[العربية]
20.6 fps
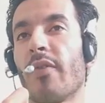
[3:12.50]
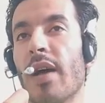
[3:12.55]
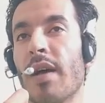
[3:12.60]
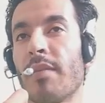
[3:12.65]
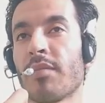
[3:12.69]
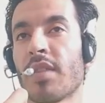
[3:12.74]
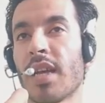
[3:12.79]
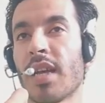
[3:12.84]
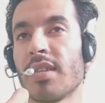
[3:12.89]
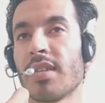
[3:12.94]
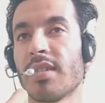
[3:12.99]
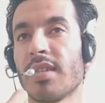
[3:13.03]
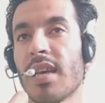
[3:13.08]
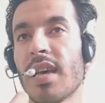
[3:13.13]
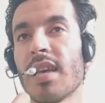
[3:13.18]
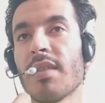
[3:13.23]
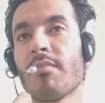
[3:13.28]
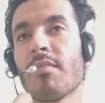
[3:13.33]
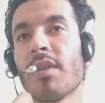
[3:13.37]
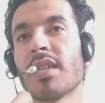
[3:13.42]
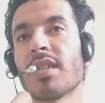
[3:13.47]
فهمتها
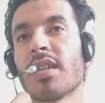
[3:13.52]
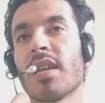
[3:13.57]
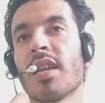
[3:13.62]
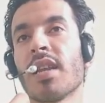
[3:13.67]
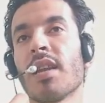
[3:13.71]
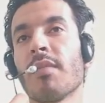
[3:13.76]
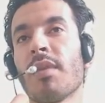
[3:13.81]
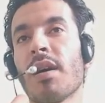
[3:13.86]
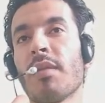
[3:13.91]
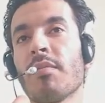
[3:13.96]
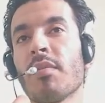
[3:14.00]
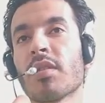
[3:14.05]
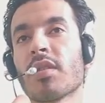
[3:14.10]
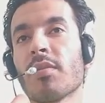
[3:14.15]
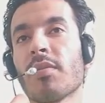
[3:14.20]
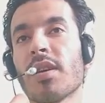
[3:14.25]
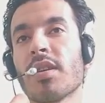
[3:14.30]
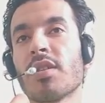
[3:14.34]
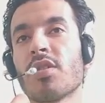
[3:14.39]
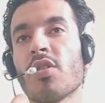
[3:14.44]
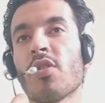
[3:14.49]
ازاي مثلا هنا بعمل
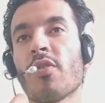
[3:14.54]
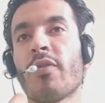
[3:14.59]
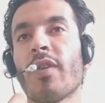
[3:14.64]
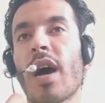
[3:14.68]
مالتيبلاي زيرو